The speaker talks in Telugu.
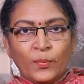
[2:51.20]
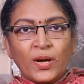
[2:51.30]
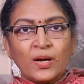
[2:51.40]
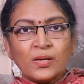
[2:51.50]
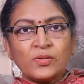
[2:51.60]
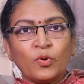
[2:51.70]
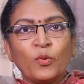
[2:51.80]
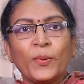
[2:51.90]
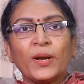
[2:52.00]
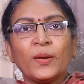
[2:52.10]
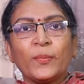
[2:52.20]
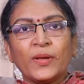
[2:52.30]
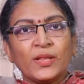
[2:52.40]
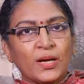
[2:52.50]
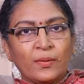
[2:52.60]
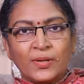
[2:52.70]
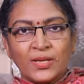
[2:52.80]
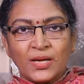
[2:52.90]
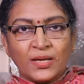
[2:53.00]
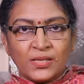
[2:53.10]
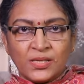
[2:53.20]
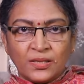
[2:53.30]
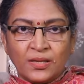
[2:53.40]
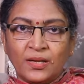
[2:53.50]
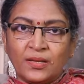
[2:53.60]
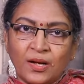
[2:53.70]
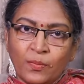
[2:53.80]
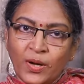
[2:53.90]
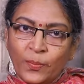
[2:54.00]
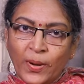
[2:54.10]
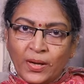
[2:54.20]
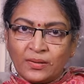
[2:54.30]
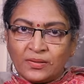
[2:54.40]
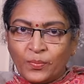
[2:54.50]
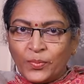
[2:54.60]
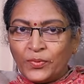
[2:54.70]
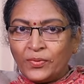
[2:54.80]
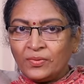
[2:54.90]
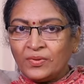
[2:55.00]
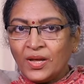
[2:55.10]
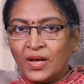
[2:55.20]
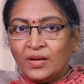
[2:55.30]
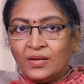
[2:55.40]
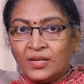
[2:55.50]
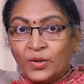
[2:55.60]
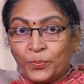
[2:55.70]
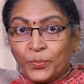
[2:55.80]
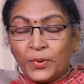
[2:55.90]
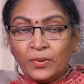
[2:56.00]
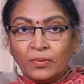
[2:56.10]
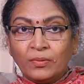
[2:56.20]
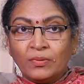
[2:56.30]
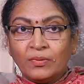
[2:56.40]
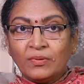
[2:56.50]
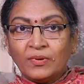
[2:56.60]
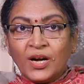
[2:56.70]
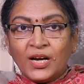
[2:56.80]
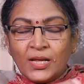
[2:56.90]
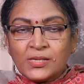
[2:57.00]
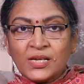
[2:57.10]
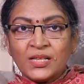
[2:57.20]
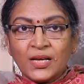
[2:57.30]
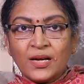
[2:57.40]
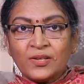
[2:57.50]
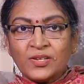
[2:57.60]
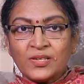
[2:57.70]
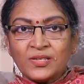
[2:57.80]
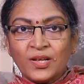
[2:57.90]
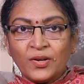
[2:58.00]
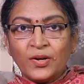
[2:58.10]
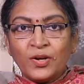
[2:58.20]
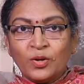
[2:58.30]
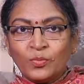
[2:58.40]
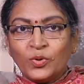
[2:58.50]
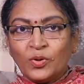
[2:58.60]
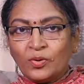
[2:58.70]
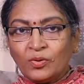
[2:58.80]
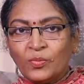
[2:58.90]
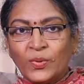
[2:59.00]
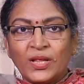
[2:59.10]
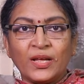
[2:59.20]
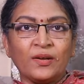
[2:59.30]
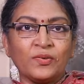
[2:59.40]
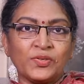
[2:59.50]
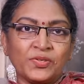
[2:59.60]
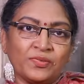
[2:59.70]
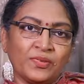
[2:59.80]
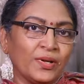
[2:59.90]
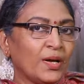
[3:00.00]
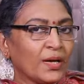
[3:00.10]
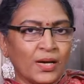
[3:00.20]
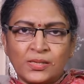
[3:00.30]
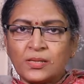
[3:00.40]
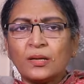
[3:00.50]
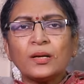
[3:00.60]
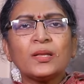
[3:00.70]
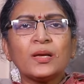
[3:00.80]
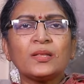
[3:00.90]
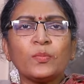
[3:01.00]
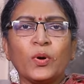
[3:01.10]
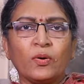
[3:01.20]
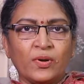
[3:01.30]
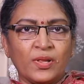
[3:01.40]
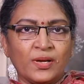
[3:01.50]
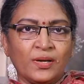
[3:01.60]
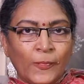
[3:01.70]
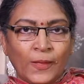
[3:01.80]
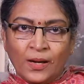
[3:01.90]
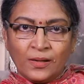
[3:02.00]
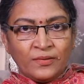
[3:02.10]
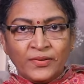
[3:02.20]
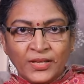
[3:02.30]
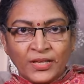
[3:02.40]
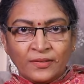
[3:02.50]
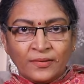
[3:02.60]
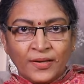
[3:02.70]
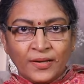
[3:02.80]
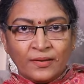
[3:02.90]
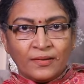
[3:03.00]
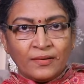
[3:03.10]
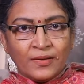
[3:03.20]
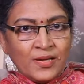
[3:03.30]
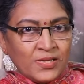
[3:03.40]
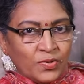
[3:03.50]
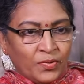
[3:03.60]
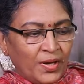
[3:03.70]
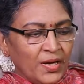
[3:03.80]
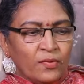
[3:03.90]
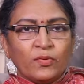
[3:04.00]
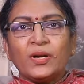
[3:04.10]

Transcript: బికాజ్ ఓపెన్ అయిపోయింది కాబట్టి దానికి ఆ శక్తి లేదు కాబట్టి పక్కకు తప్పుకుంటుంది ఇప్పుడు డిస్నీ తయారు చేసిన రెండో మూడో రూల్ మీ దగ్గరికి వస్తుంది ఖచ్చితంగా అది అయితే బాగుంటుంది అర్థమైంది కదండి సో ఇన్ని